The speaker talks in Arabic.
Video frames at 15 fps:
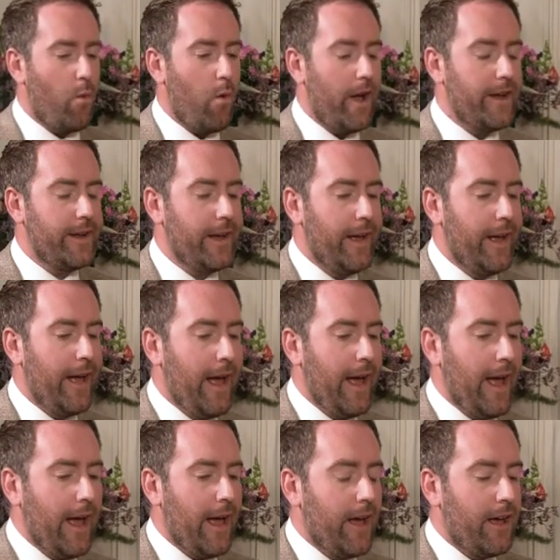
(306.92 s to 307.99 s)
أن
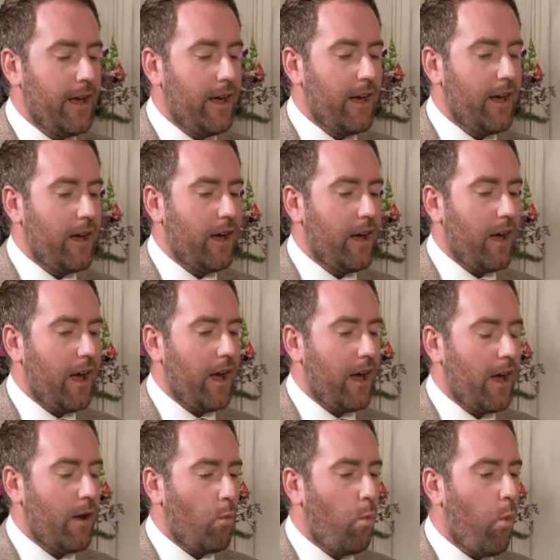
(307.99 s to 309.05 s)
تستمع إلى تحذيرات إدارة
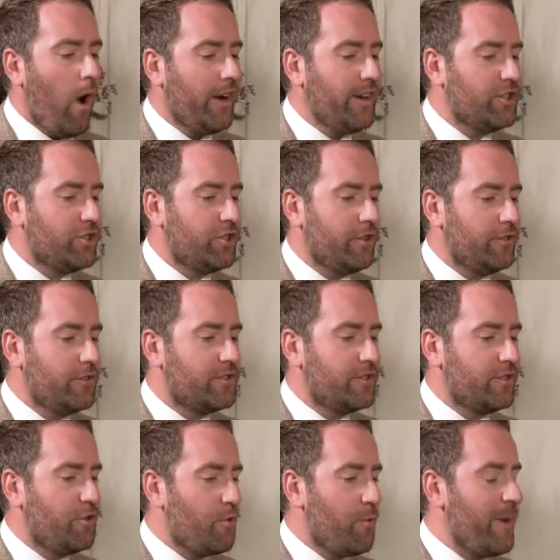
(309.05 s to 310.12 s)
ترامب
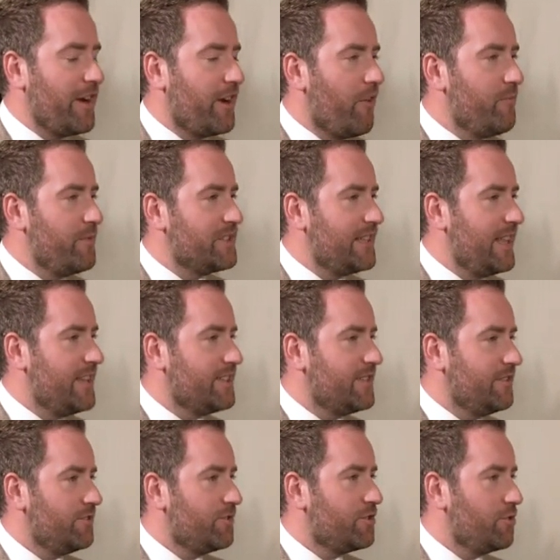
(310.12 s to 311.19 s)
شأن هذه
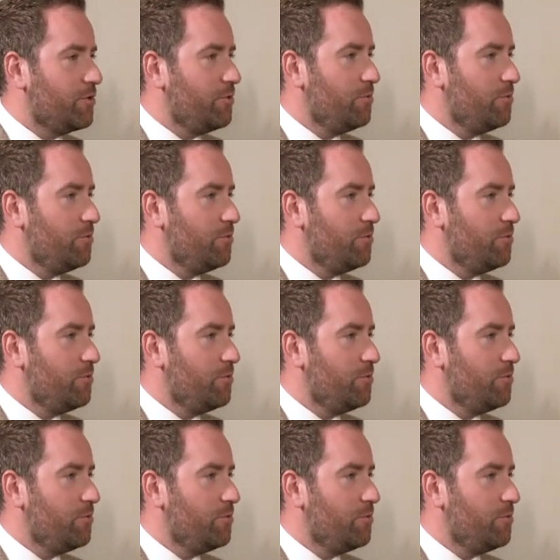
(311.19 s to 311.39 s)
الشركة uh,